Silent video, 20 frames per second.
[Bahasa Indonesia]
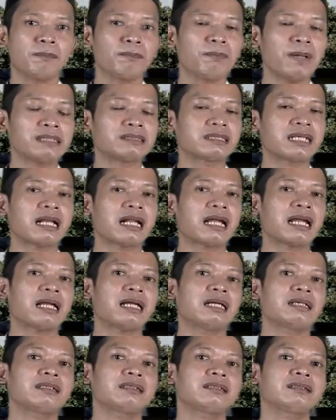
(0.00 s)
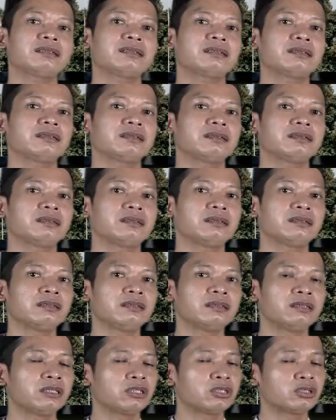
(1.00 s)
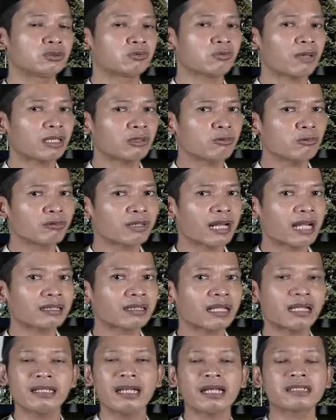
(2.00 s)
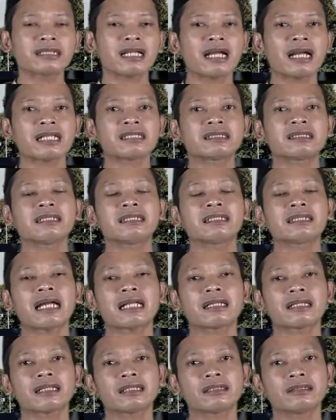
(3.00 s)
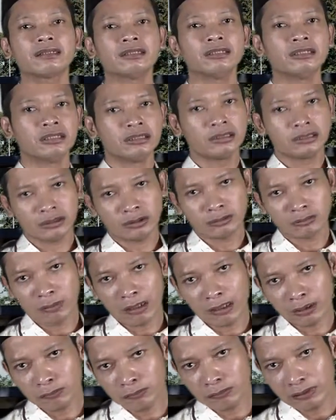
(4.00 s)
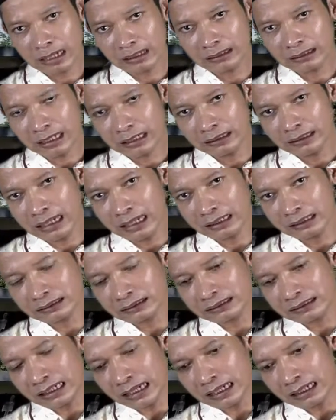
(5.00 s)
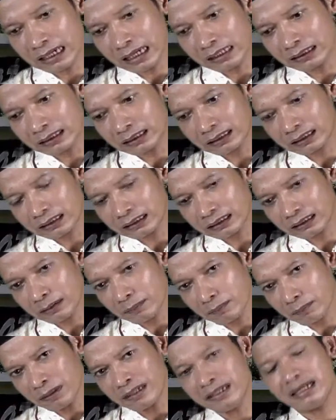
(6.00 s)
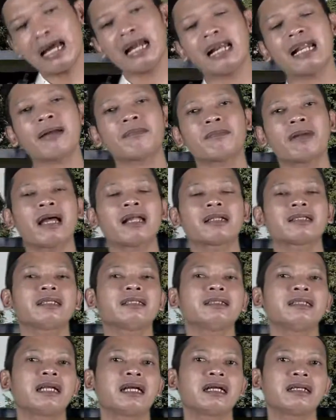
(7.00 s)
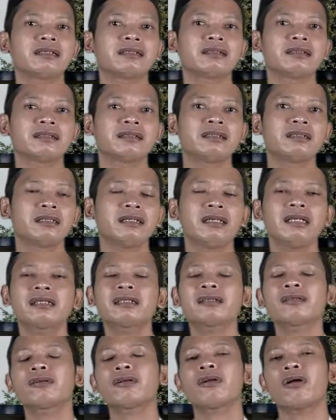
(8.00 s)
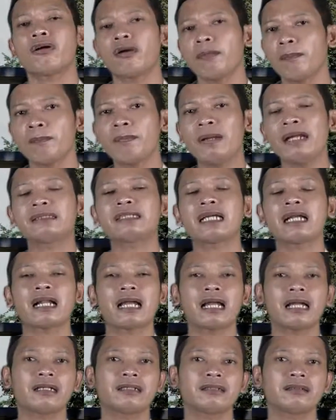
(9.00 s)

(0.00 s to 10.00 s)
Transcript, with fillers: bacalah suatu kata yang sangat singkat, suatu kata yang sangat mendalam artinya. Ikro bacalah.